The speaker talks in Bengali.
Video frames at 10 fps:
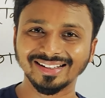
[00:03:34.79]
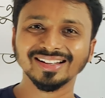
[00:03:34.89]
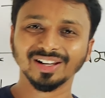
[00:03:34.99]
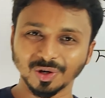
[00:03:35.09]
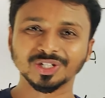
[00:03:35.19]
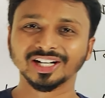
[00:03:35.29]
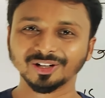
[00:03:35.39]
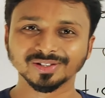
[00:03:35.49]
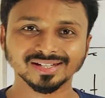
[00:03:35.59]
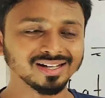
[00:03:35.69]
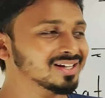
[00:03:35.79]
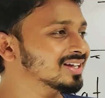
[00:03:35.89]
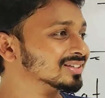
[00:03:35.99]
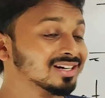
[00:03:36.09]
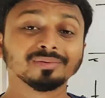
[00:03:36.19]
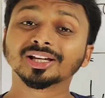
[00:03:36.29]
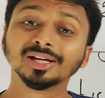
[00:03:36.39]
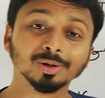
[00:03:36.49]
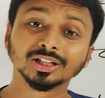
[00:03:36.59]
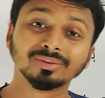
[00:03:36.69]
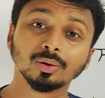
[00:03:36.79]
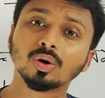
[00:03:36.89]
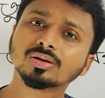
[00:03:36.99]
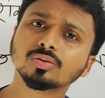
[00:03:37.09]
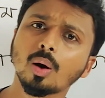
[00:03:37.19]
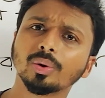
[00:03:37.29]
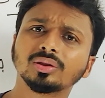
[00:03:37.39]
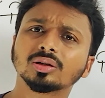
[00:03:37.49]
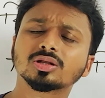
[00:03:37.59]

লোডশেডিং হচ্ছে তাহলে আমরা কি বলতে পারি হোয়াটস রং উইথ দ্য